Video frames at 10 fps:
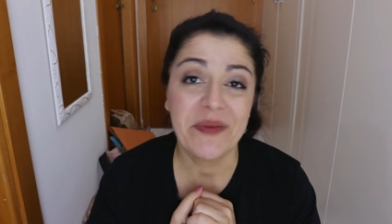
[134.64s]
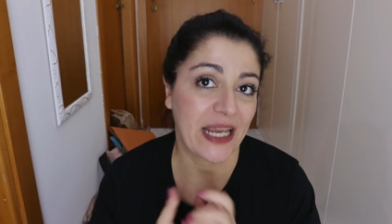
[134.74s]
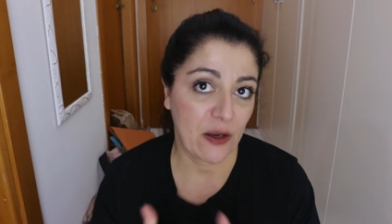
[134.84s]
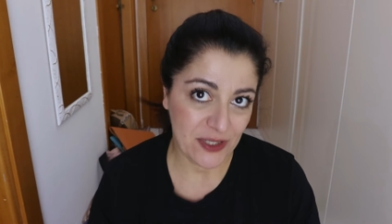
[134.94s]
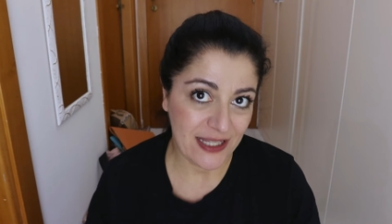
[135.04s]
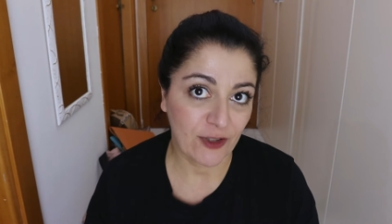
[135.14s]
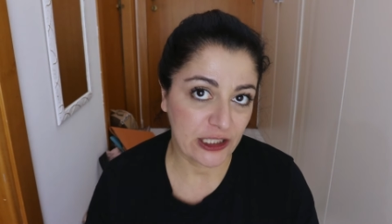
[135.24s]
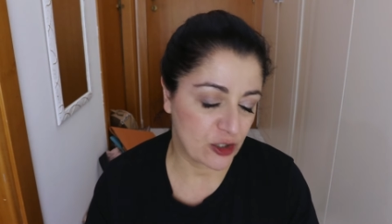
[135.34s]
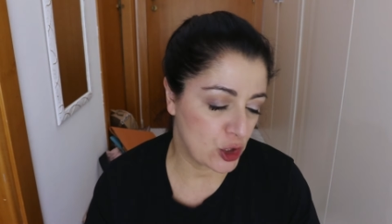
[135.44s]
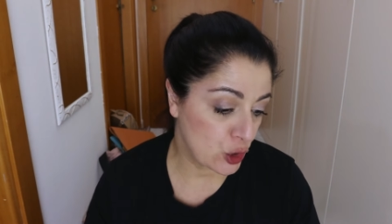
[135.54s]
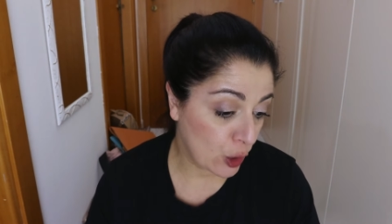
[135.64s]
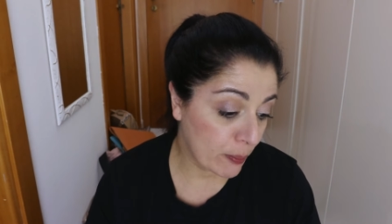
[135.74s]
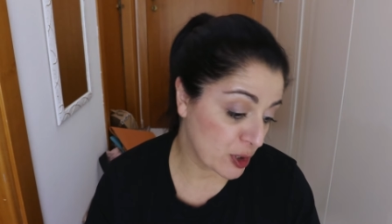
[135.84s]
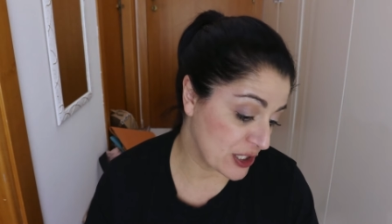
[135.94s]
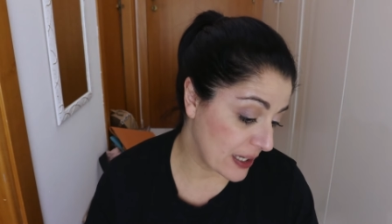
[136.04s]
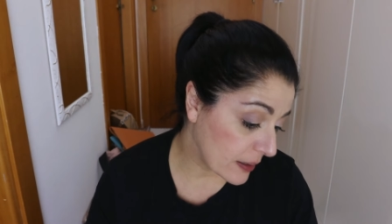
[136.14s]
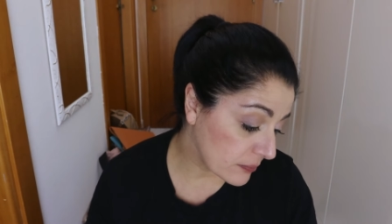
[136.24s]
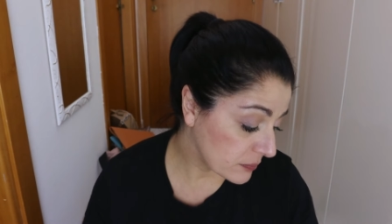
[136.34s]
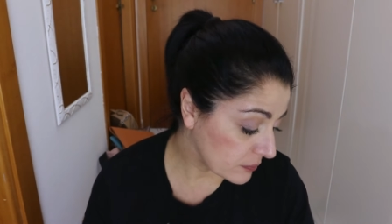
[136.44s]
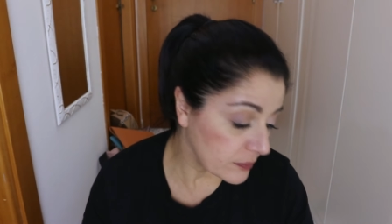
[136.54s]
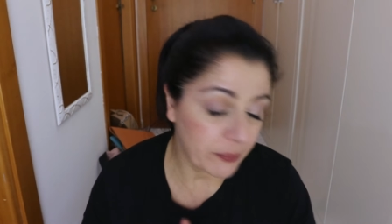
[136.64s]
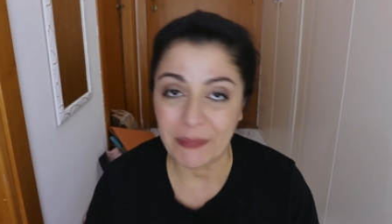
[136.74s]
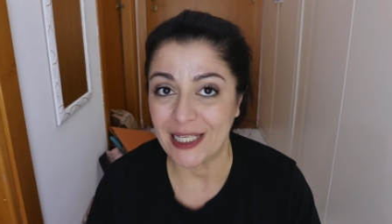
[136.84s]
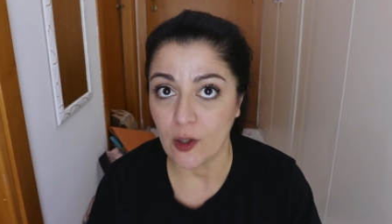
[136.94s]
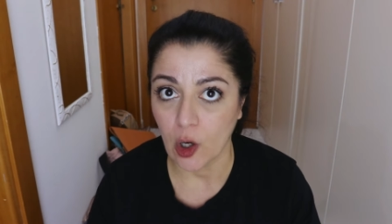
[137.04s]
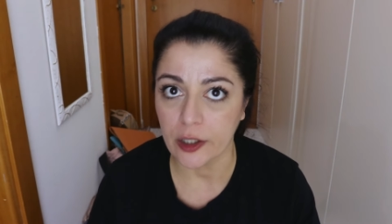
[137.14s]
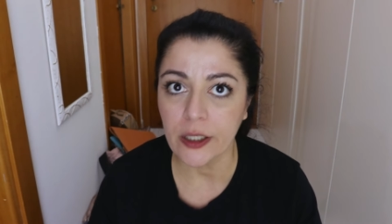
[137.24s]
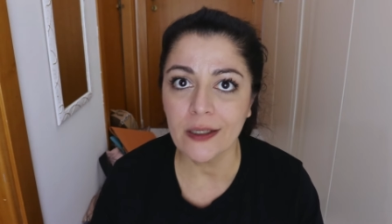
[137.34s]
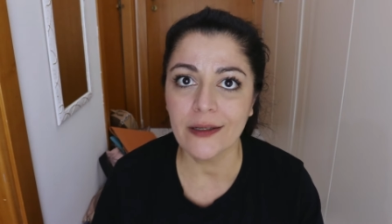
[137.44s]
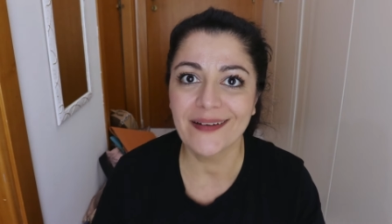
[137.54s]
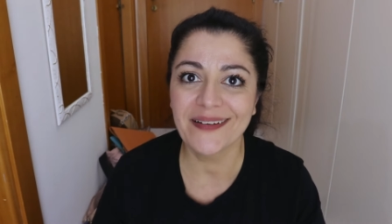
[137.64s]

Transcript: perché questa volta ci sono borse migliori